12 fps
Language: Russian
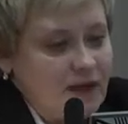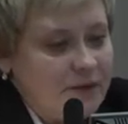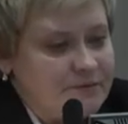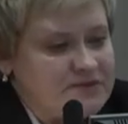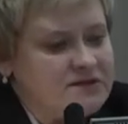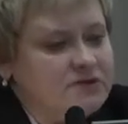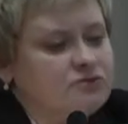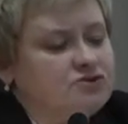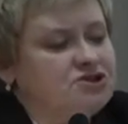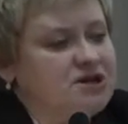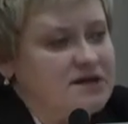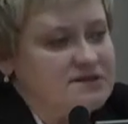Пациентку
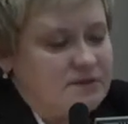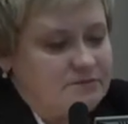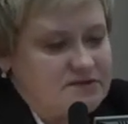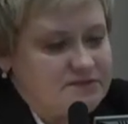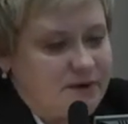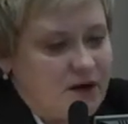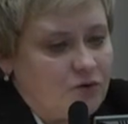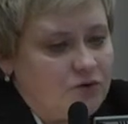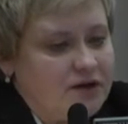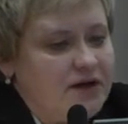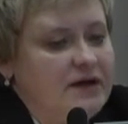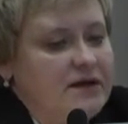часто
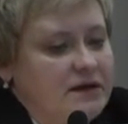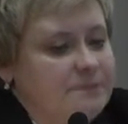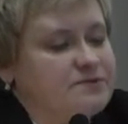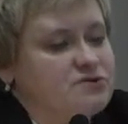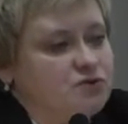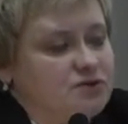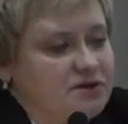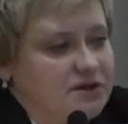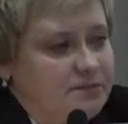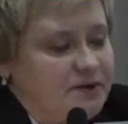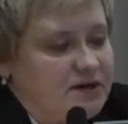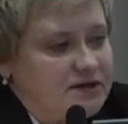беспокоили эпизоды
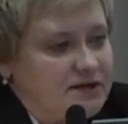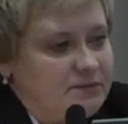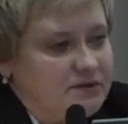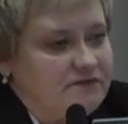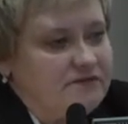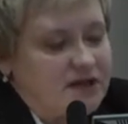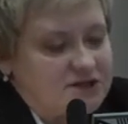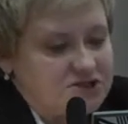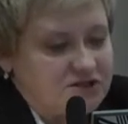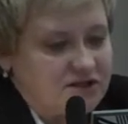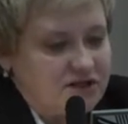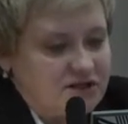гипогликемии в
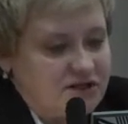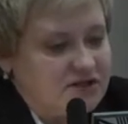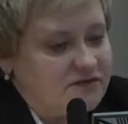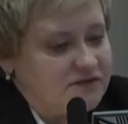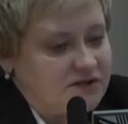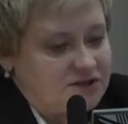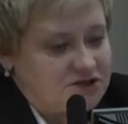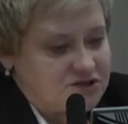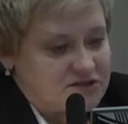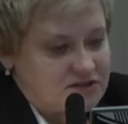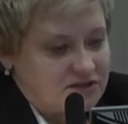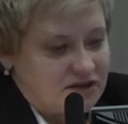ночные и дневные
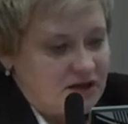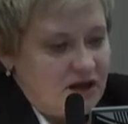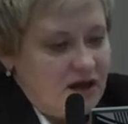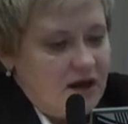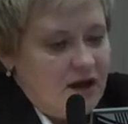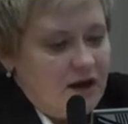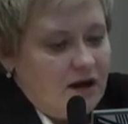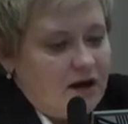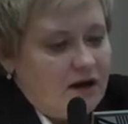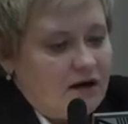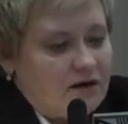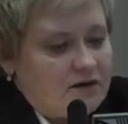часы.
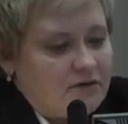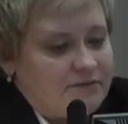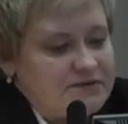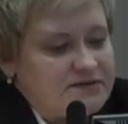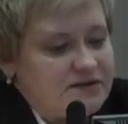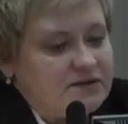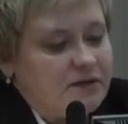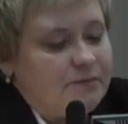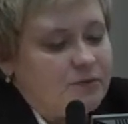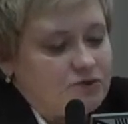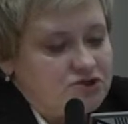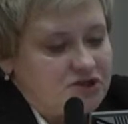А, пациентка
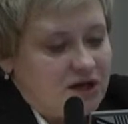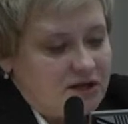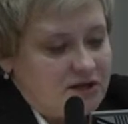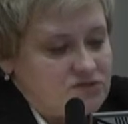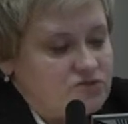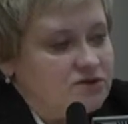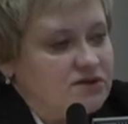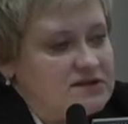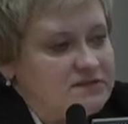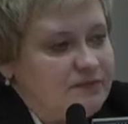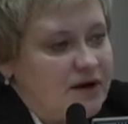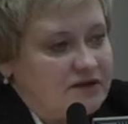получала
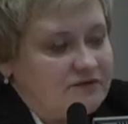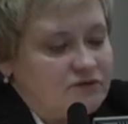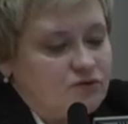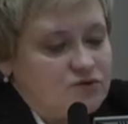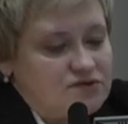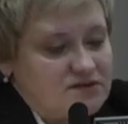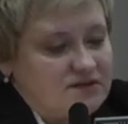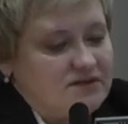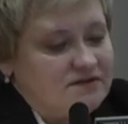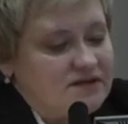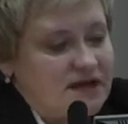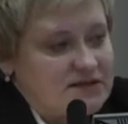инсулиноспарт в дозе
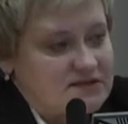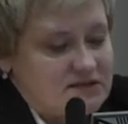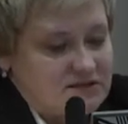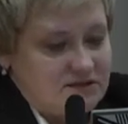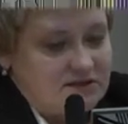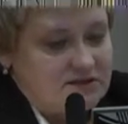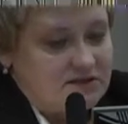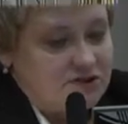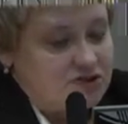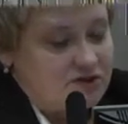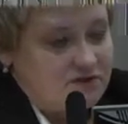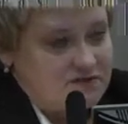12 единиц
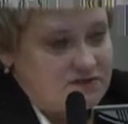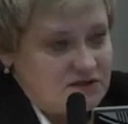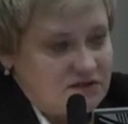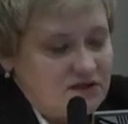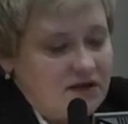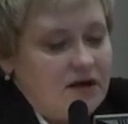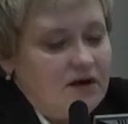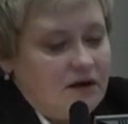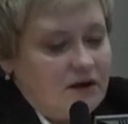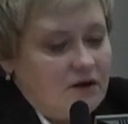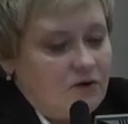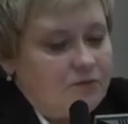трижды в день,
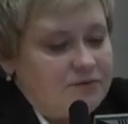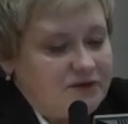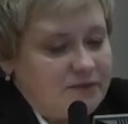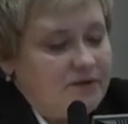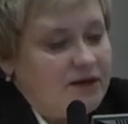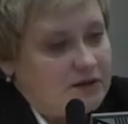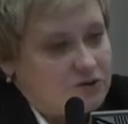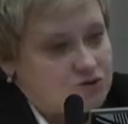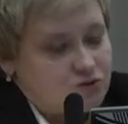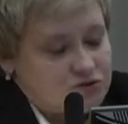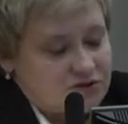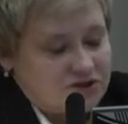а, употребляла, жестко